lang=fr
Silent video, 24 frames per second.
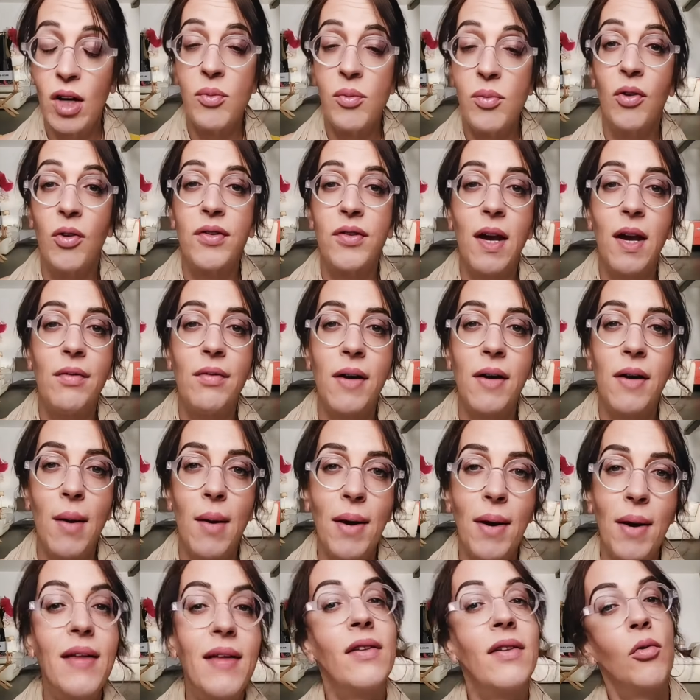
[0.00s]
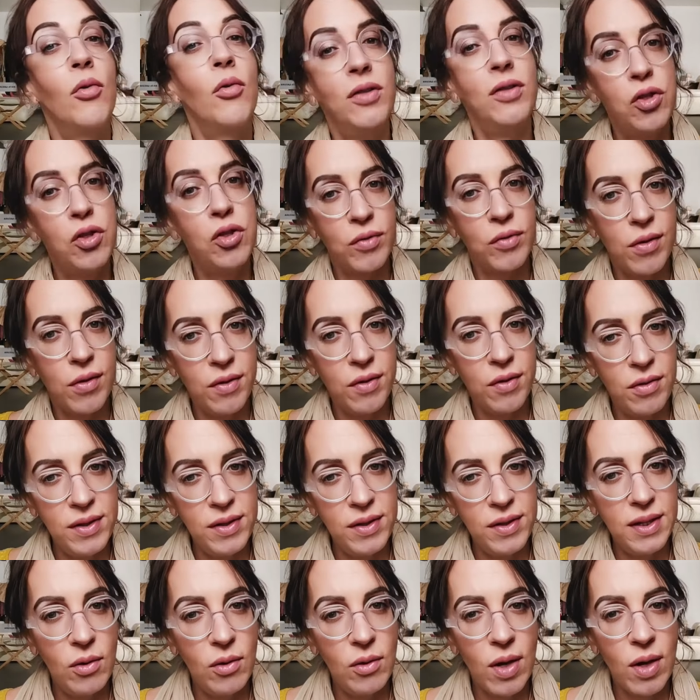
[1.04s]
et puis on a commencé à faire apparaître, ça aussi
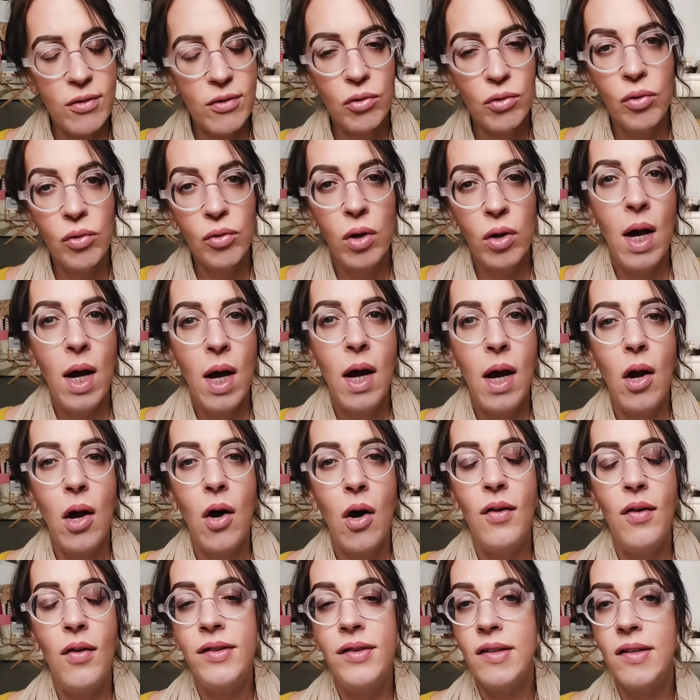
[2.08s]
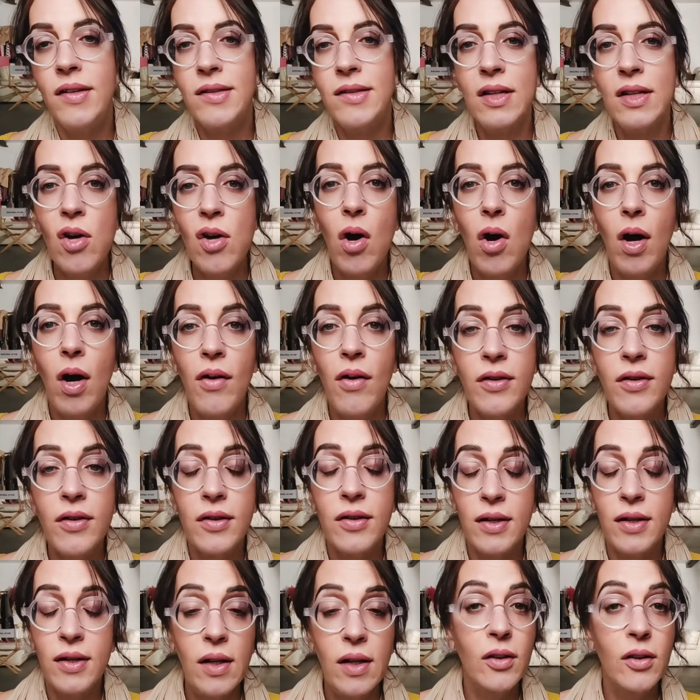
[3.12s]
je vous ai fait une vidéo là-dessus, des
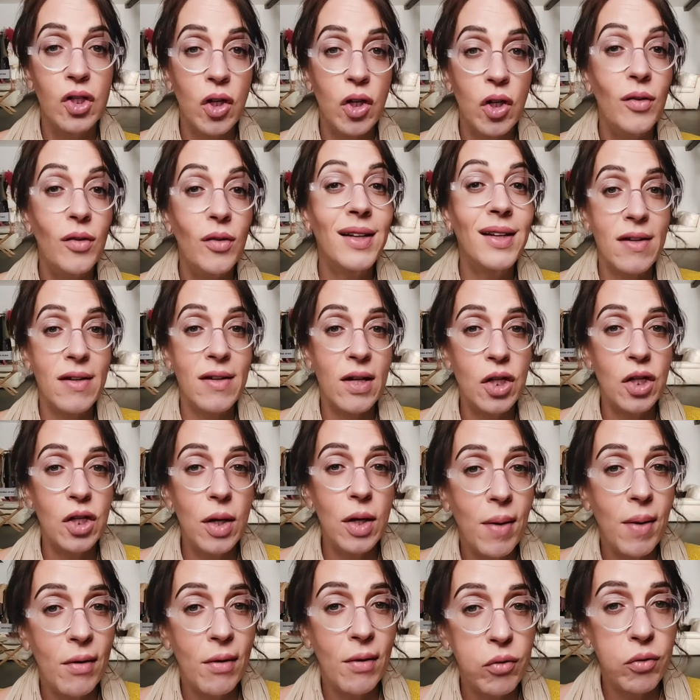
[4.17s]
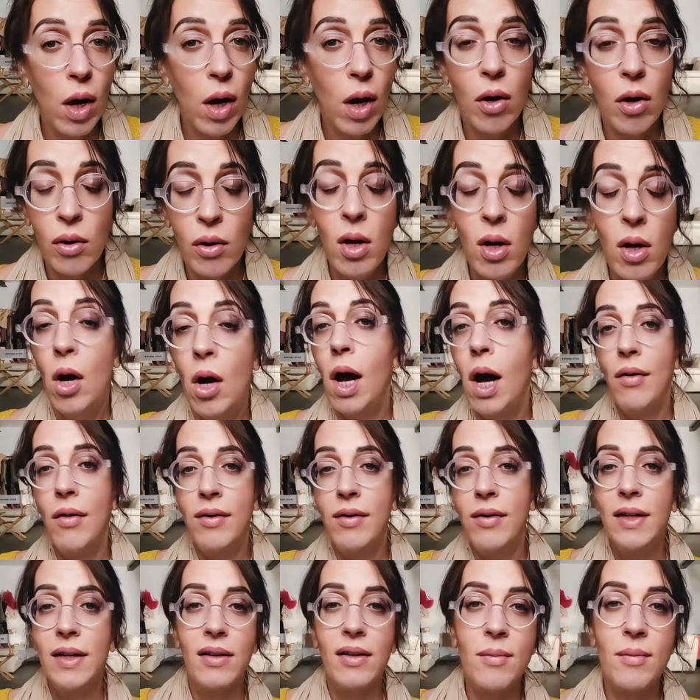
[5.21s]
seniors, hein, c'est-à-dire des gens très âgés
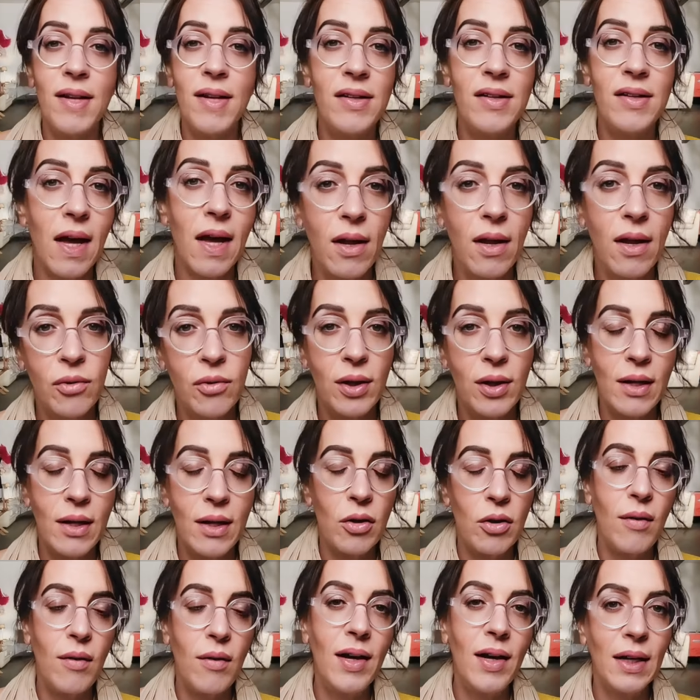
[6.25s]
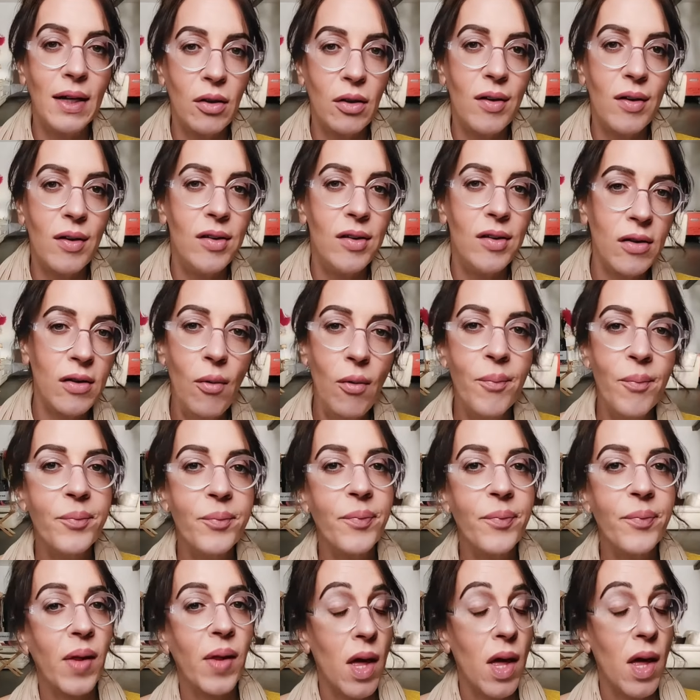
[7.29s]
parfois, avec des mannequins de 80,
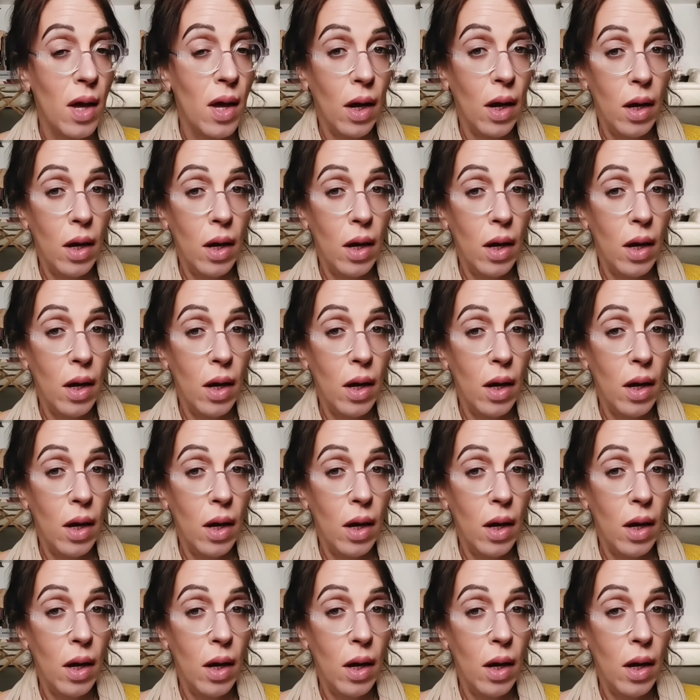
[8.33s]
90 ans,